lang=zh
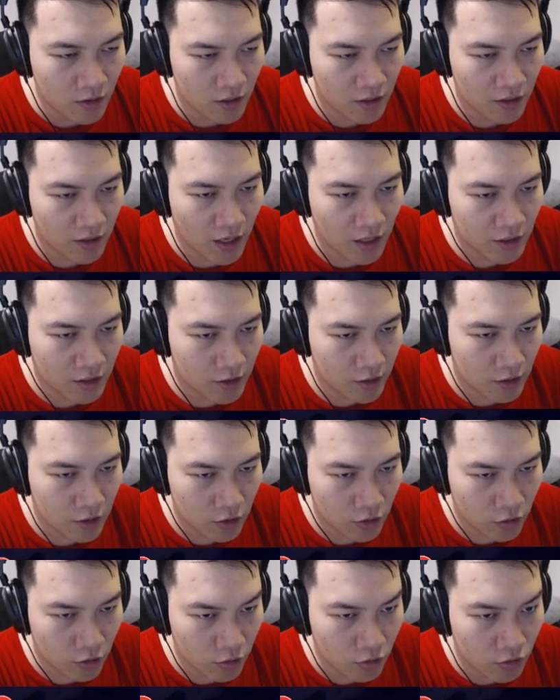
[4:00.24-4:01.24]
应该
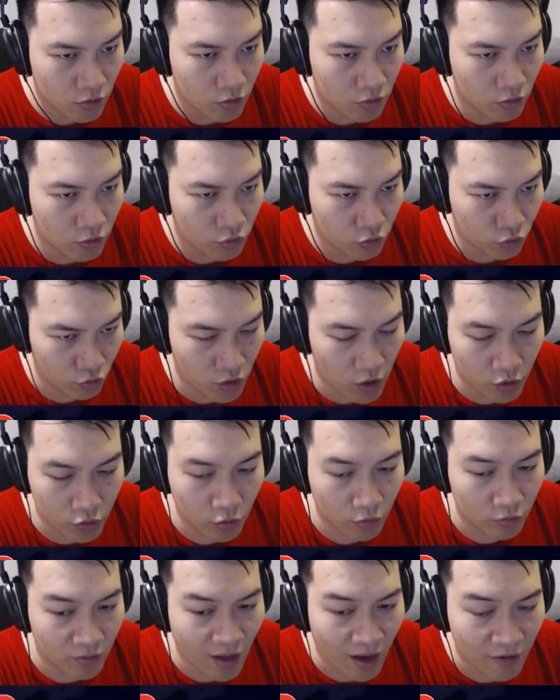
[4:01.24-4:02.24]
是需要这
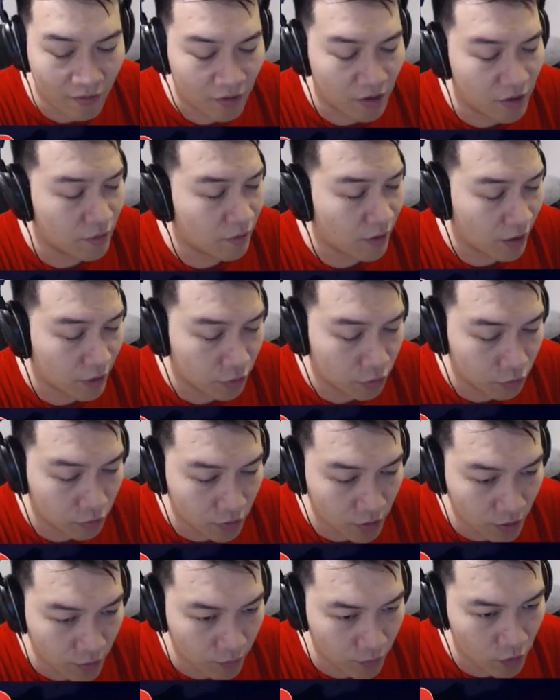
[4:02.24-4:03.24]
种大费法术
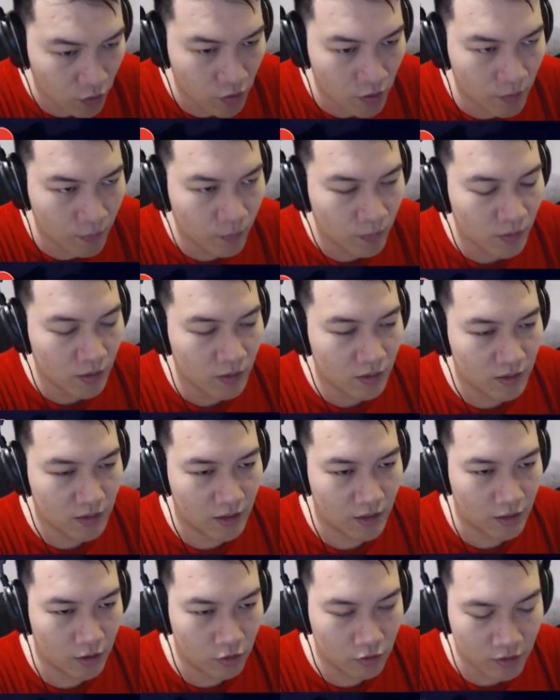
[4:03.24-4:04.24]
的，因为这
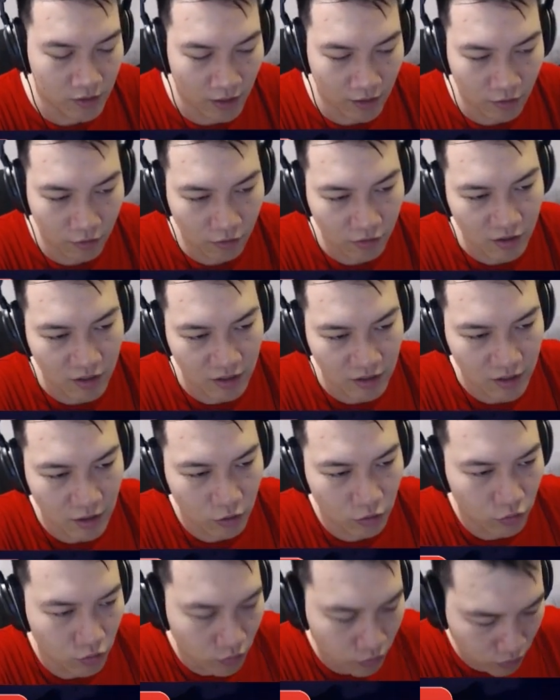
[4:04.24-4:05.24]
样才能够体
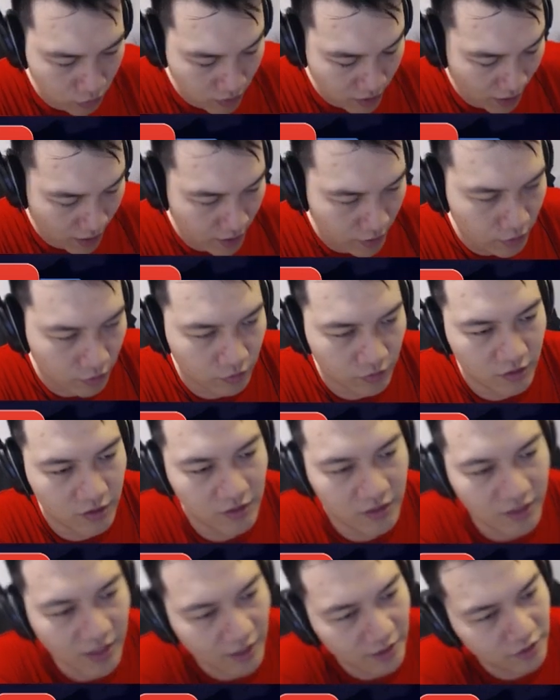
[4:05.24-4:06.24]
现出卡雷苟斯的
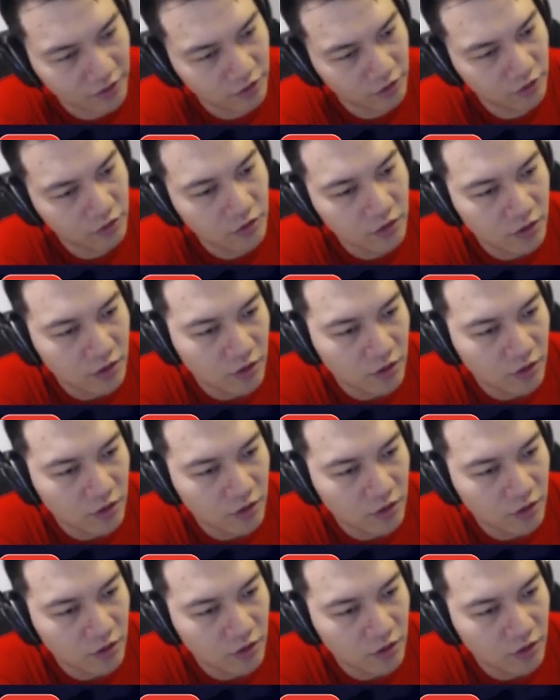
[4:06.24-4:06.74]
价值。